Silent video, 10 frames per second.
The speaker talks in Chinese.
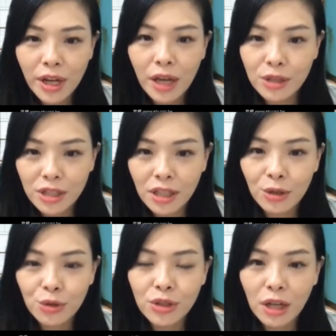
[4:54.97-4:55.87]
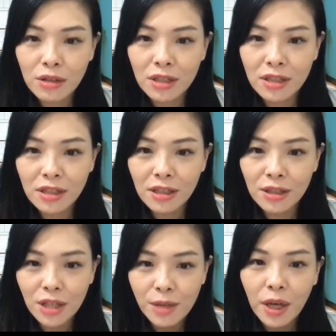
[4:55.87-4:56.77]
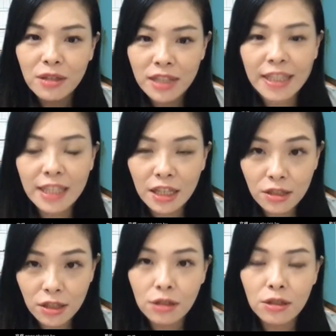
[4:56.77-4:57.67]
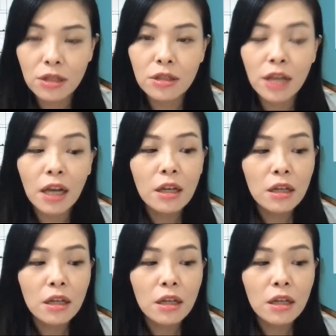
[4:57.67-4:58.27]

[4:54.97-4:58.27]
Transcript: 了解到说到底这个疫苗是打在谁的身上。